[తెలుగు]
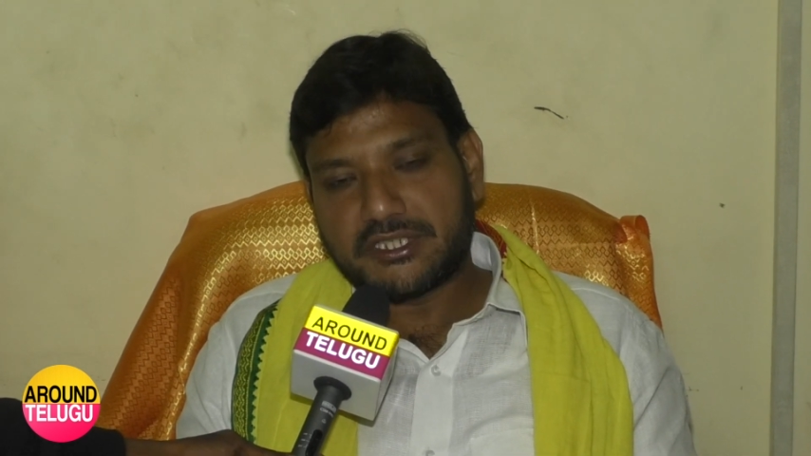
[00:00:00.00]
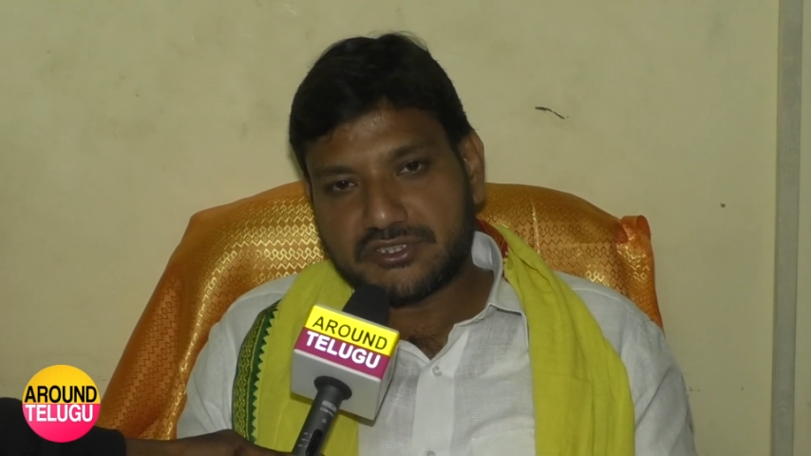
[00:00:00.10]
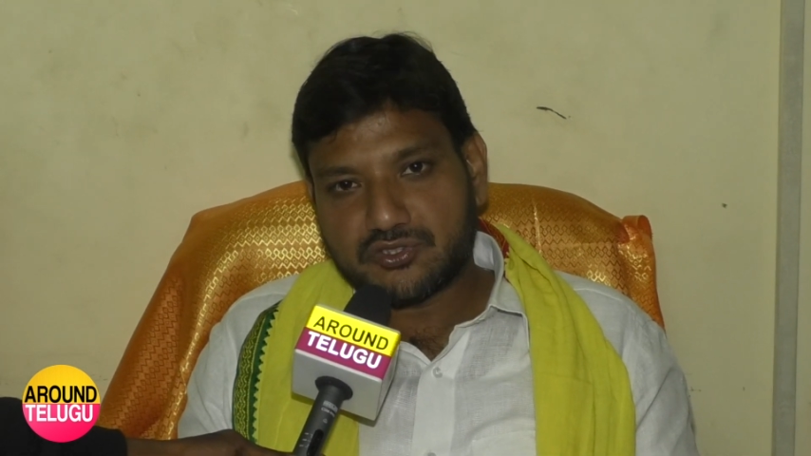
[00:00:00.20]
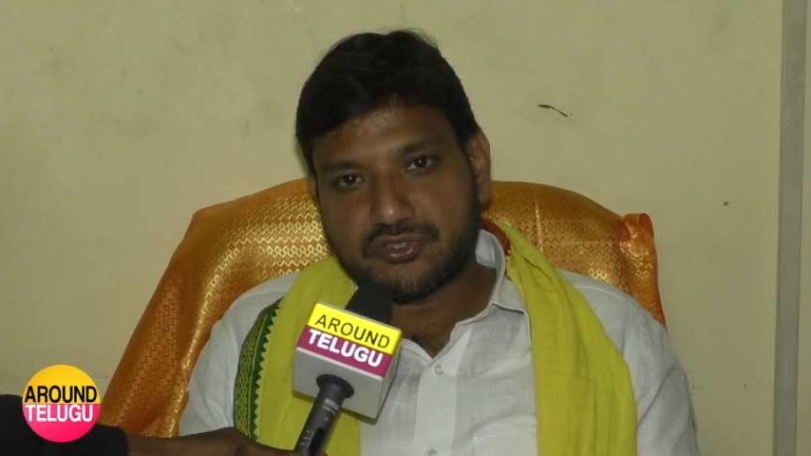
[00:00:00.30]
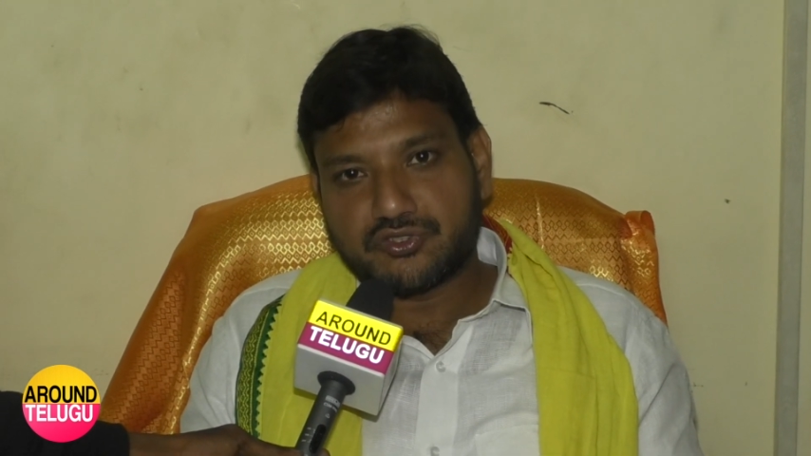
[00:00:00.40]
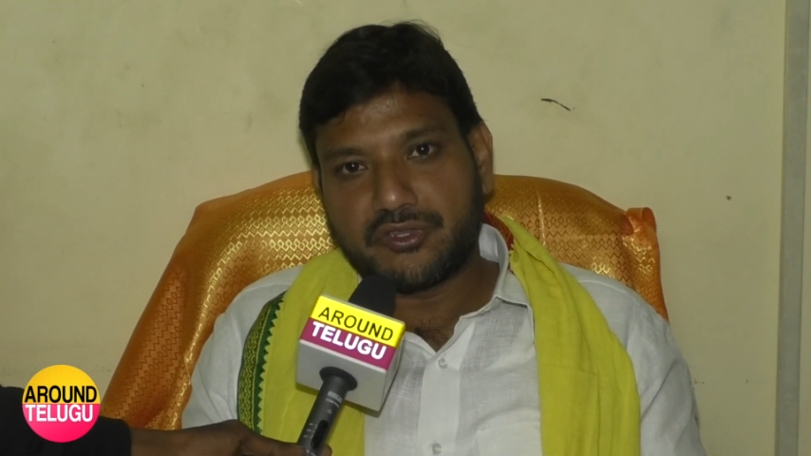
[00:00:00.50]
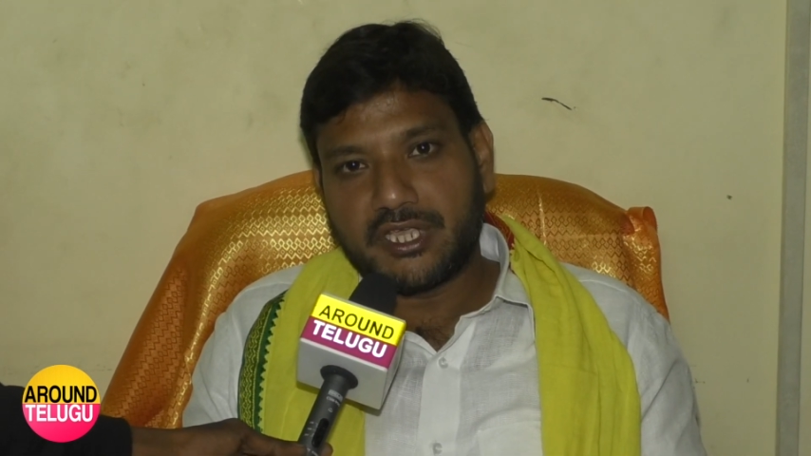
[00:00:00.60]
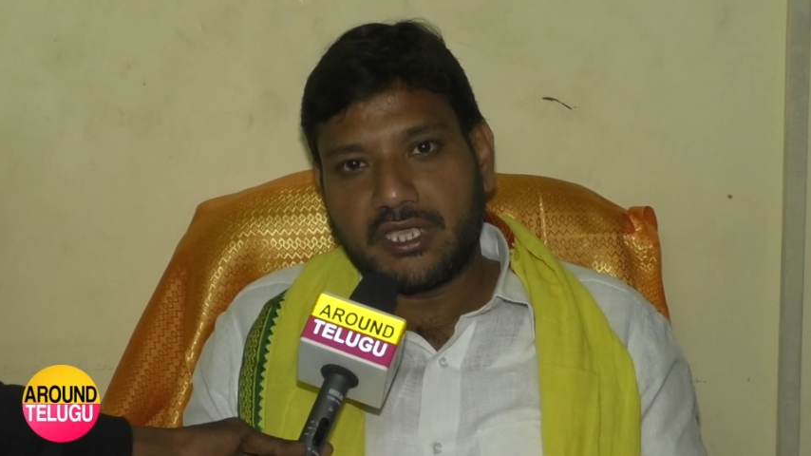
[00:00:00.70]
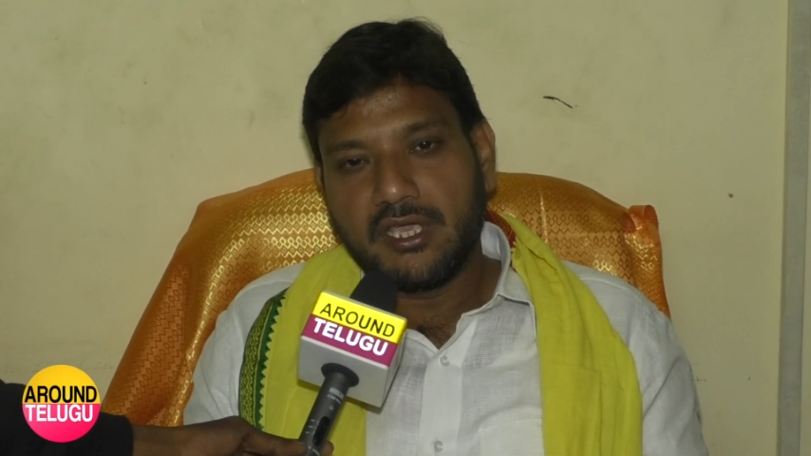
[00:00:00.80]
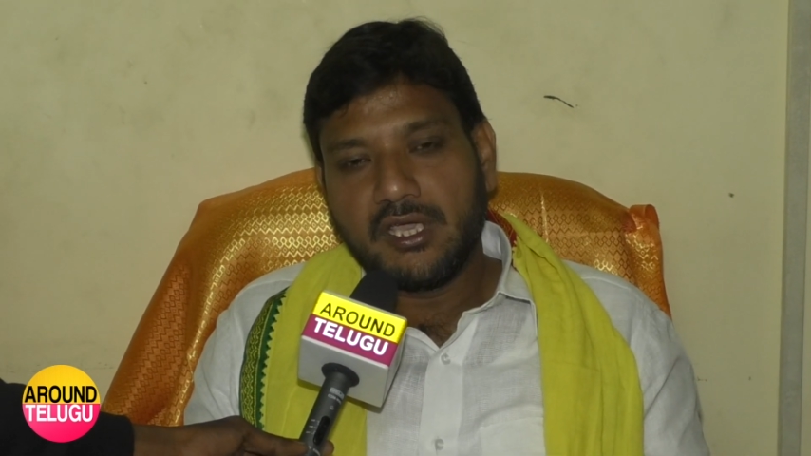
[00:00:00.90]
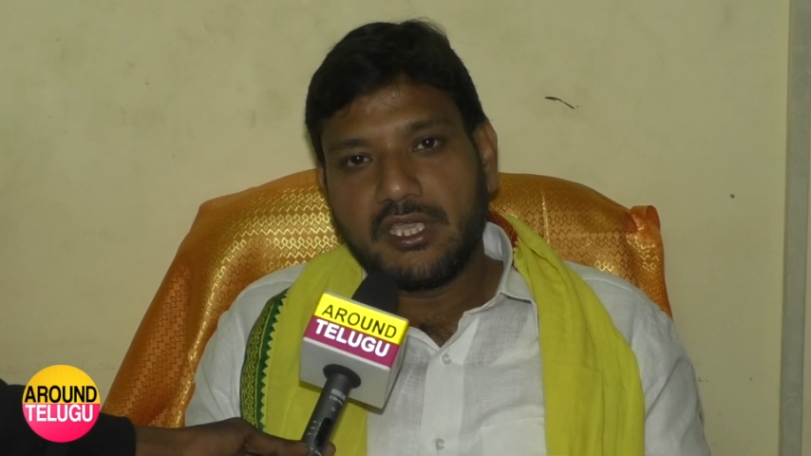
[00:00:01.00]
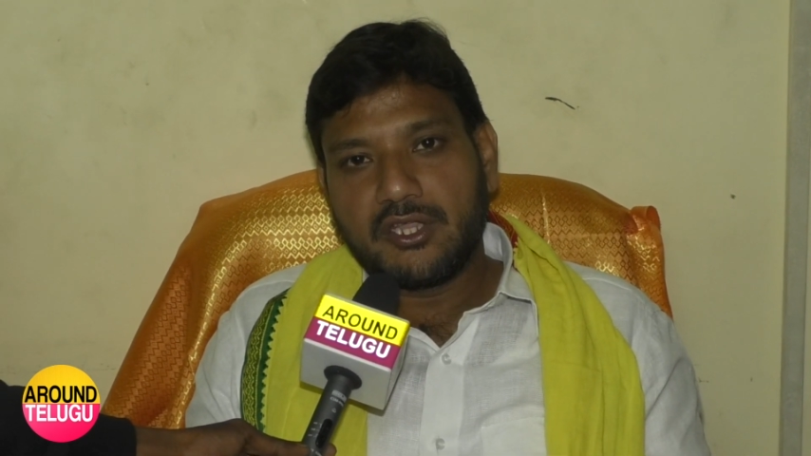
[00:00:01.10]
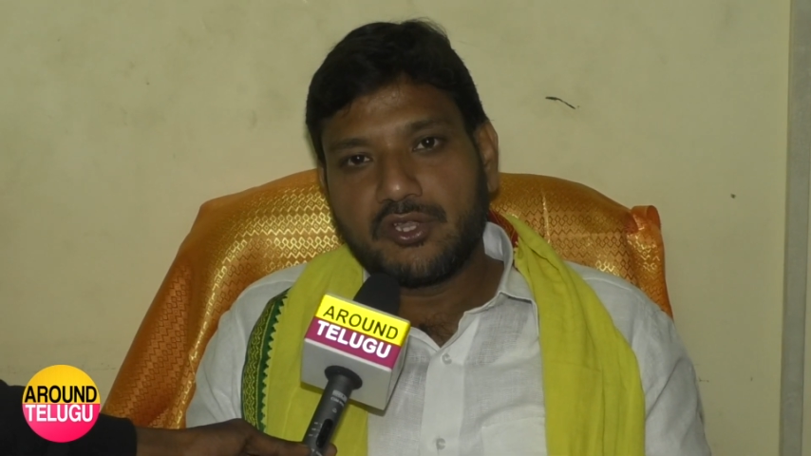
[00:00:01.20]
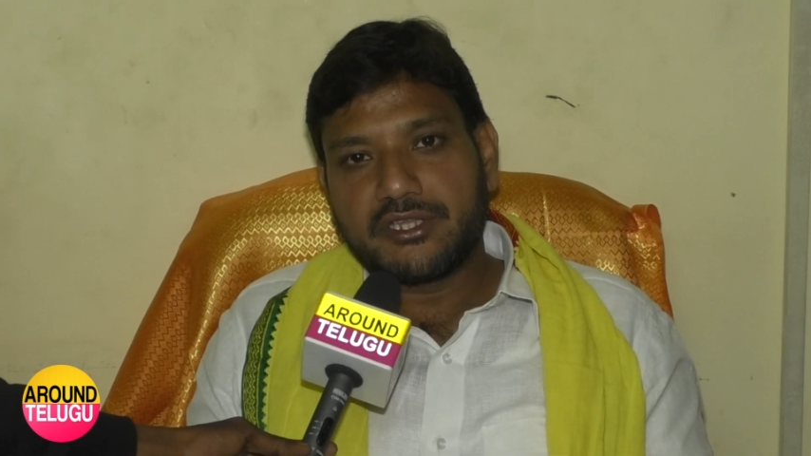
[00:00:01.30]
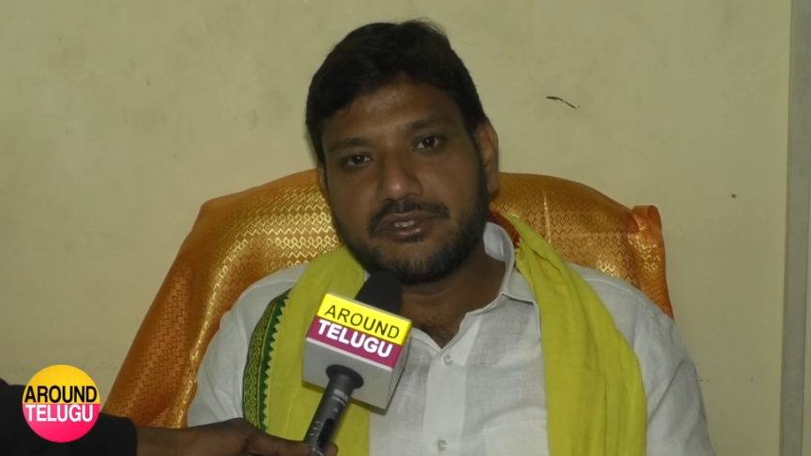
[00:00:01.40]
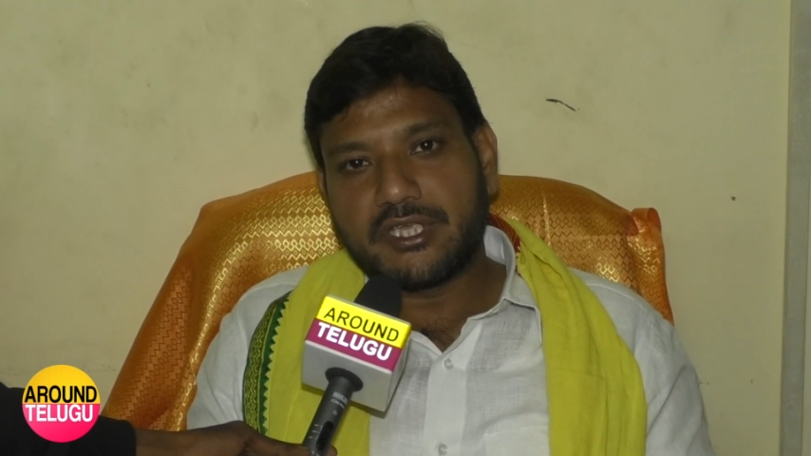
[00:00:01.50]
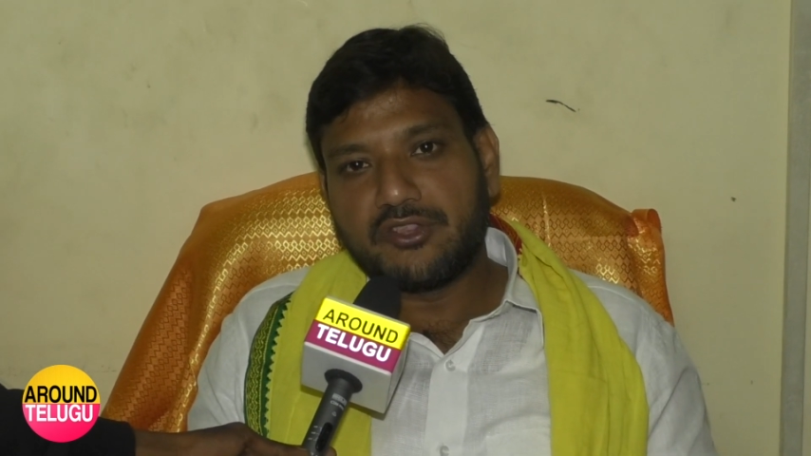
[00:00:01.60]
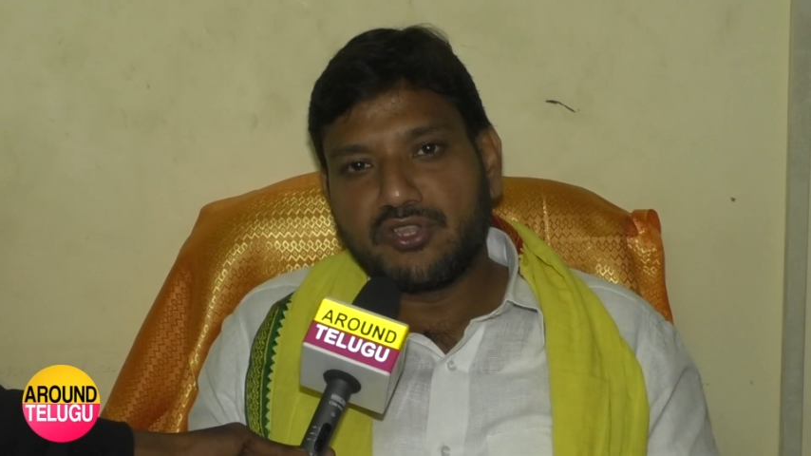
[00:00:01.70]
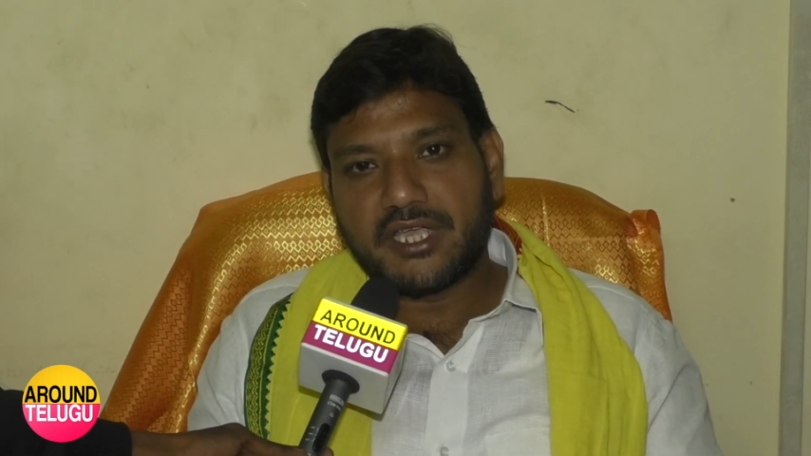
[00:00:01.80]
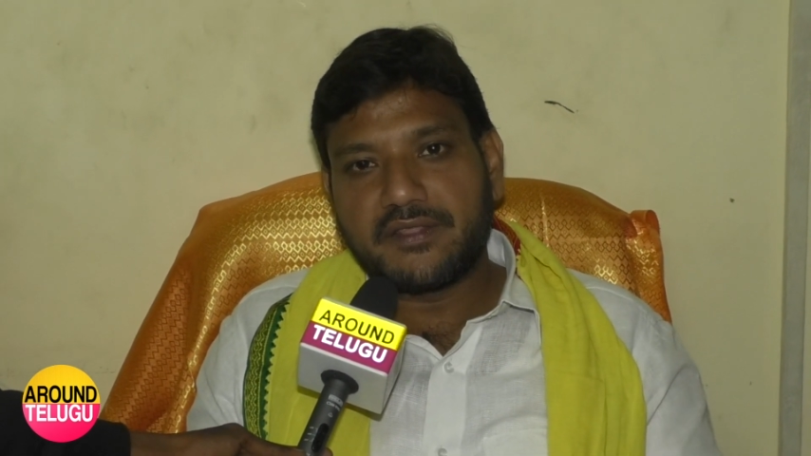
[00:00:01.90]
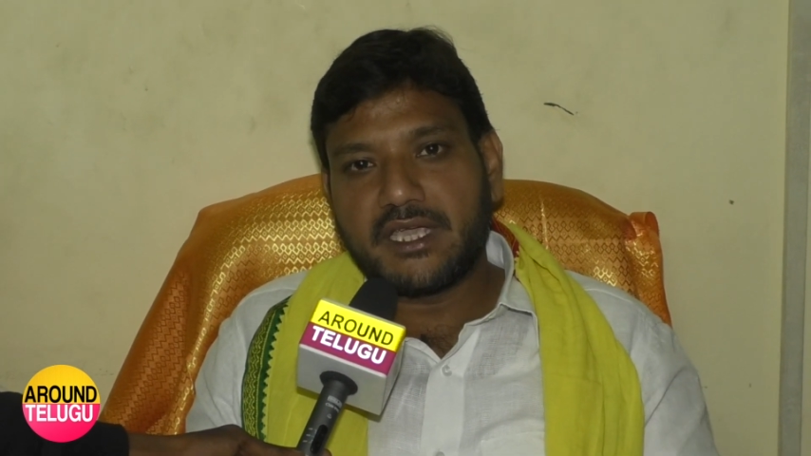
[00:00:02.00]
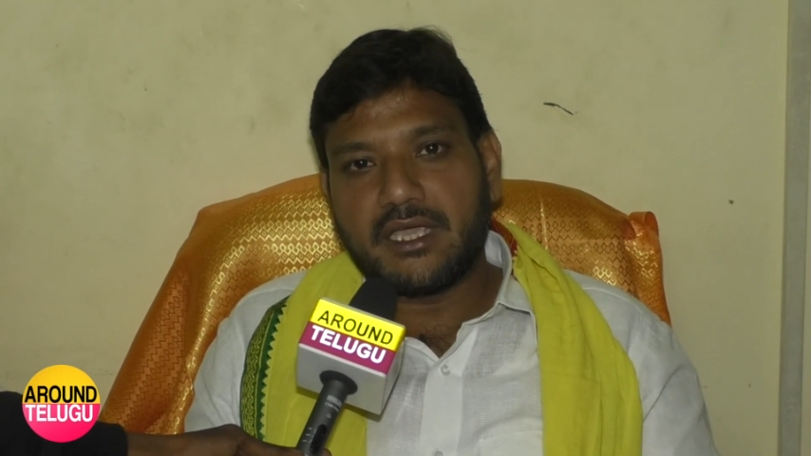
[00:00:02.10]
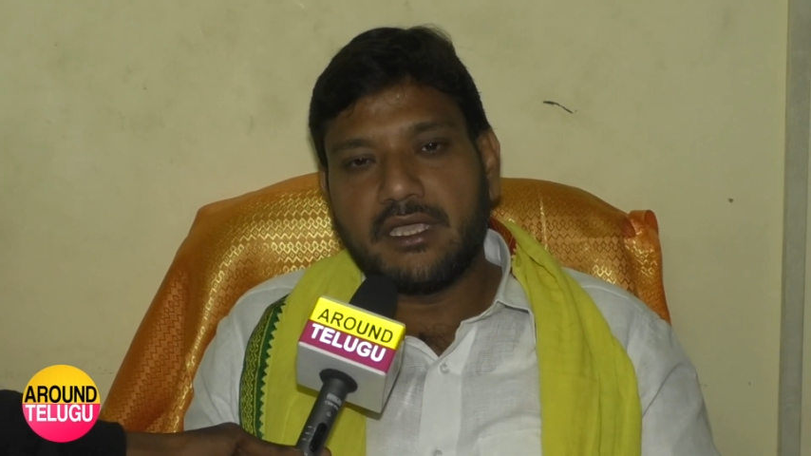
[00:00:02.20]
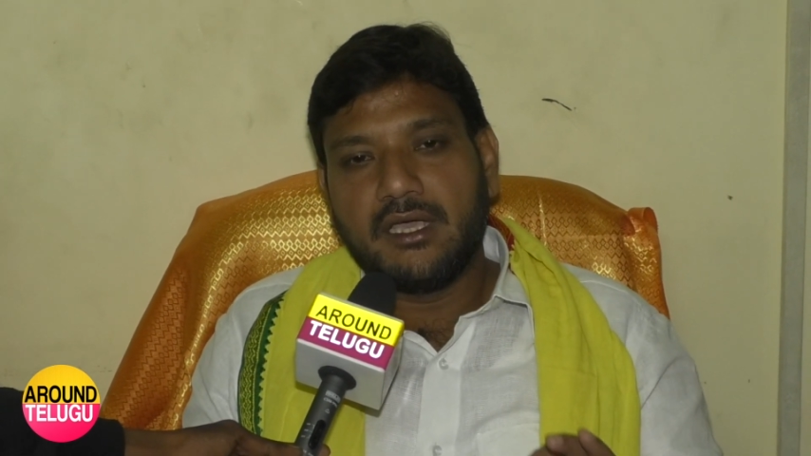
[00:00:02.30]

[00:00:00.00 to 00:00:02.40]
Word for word: పరిస్థితి వస్తుంది ఈరోజు ఎందుకంటే